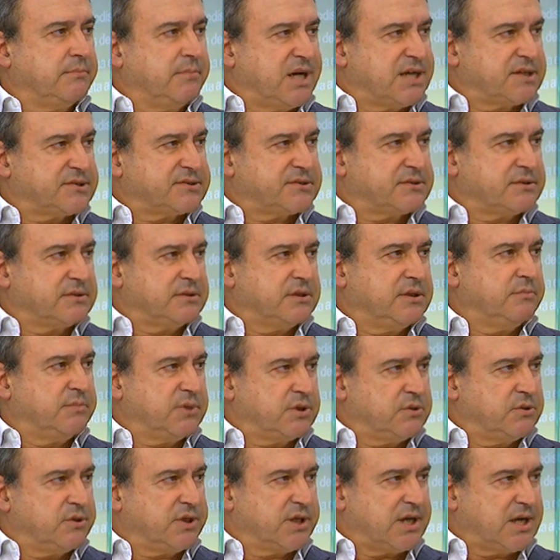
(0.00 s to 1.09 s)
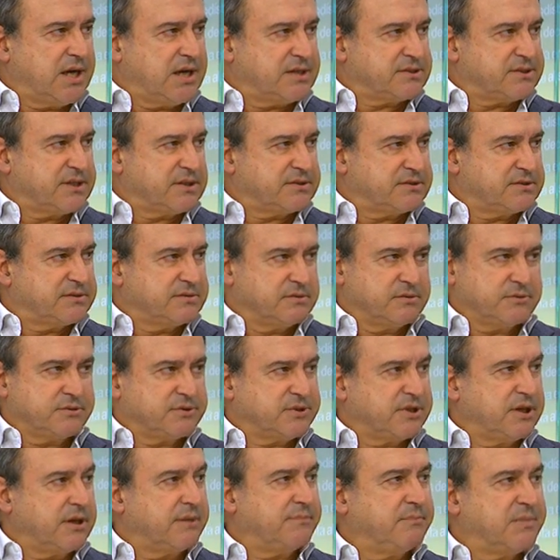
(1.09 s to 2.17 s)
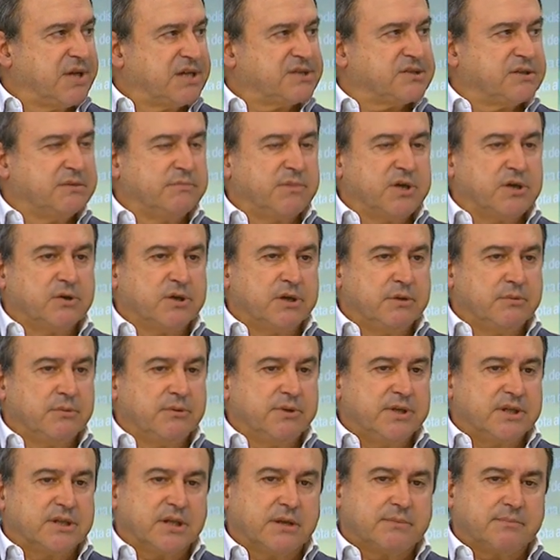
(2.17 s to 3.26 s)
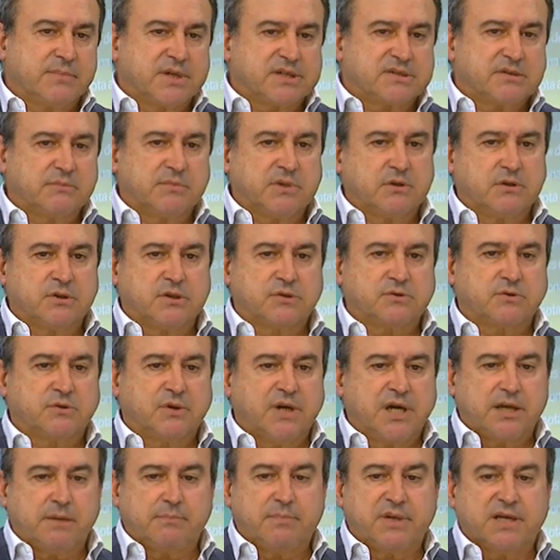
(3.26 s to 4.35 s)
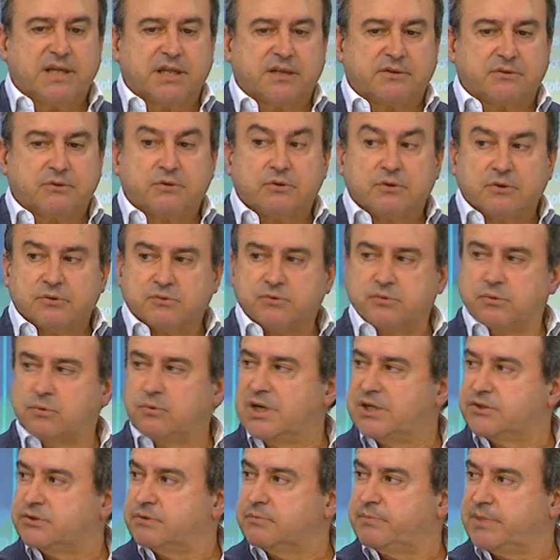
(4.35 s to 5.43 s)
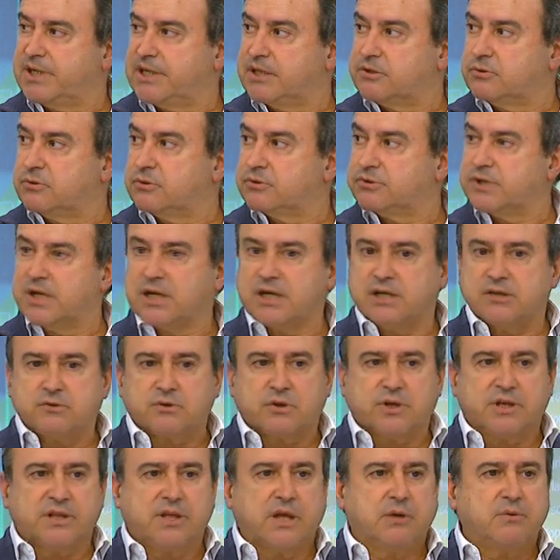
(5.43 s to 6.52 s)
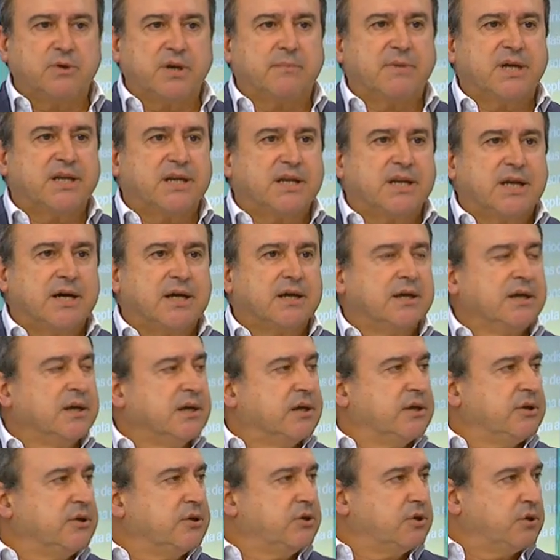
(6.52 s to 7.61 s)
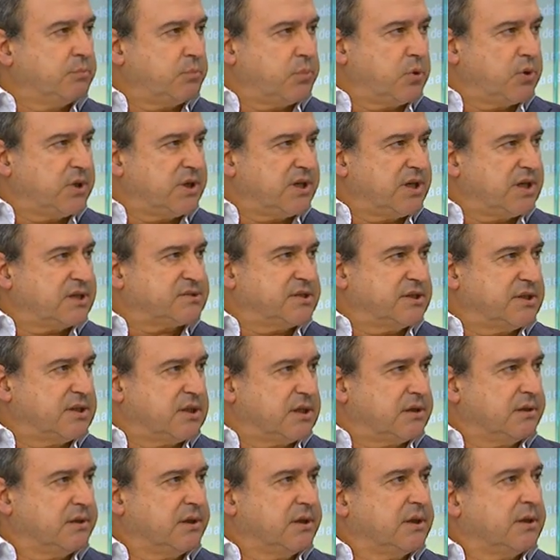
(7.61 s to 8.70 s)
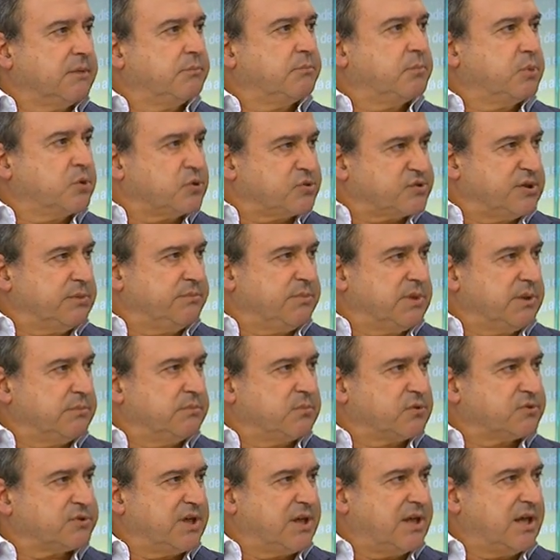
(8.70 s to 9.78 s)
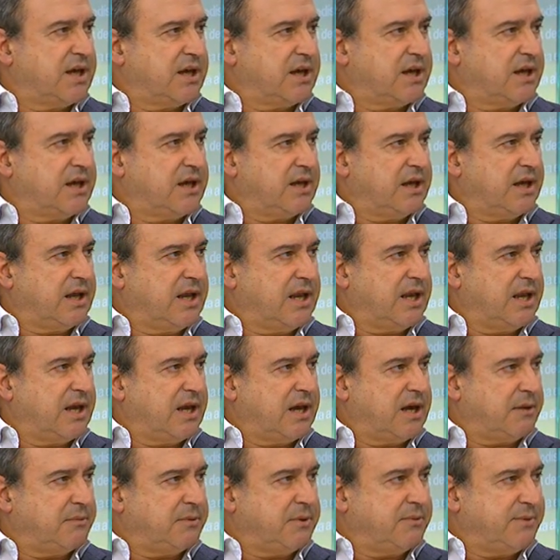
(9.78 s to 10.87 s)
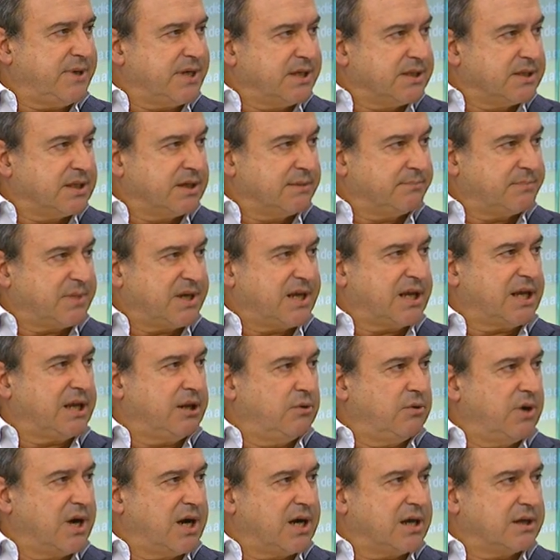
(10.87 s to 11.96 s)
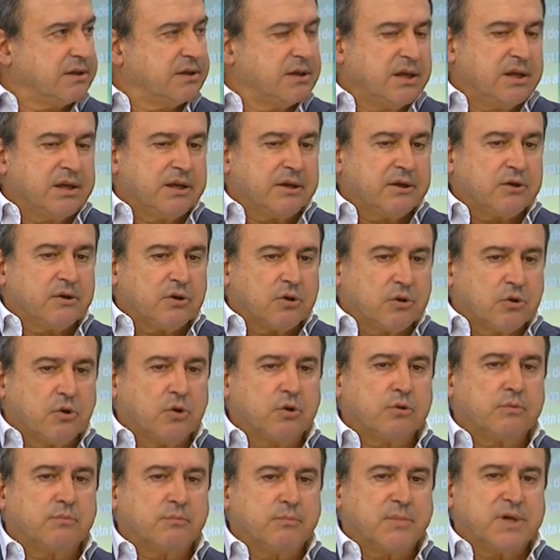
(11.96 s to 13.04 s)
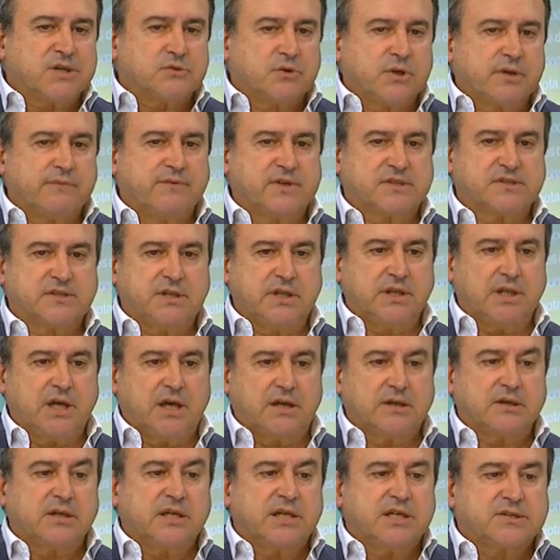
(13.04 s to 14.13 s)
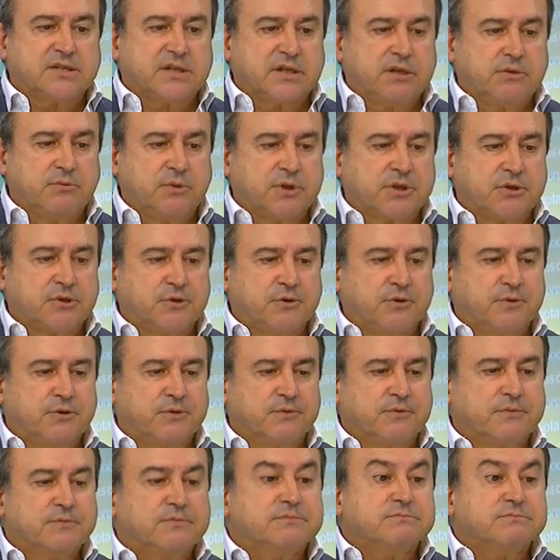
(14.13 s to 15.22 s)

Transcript: más y mejores casas, o sea, más y mejores viviendas, más y mejores hogares para todos los uruguayos, para todos aquellos que de alguna manera no pueden acceder por sí mismos a la, a la vivienda, para que lo hagan con mayores facilidades. Ese es nuestro